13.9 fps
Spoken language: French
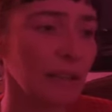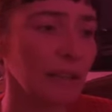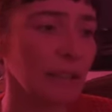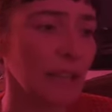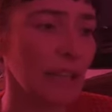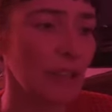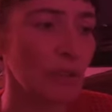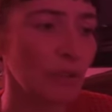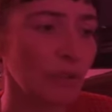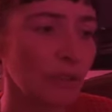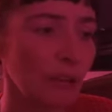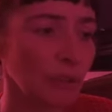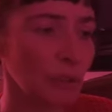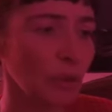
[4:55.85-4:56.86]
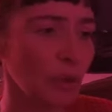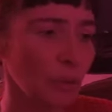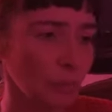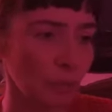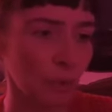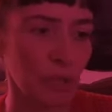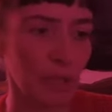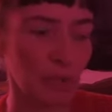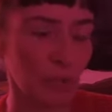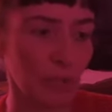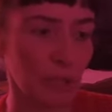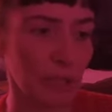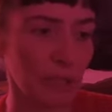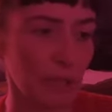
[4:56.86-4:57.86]
Il souffla dedans pour s'assurer
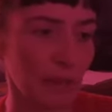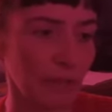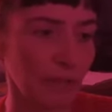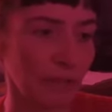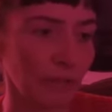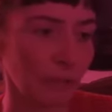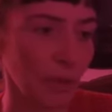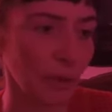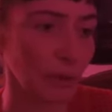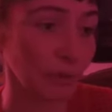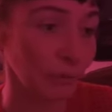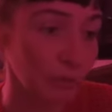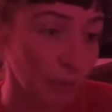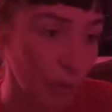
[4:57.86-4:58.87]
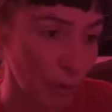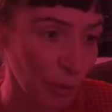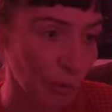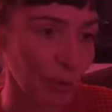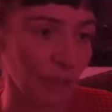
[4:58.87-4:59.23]
si la forrure forure était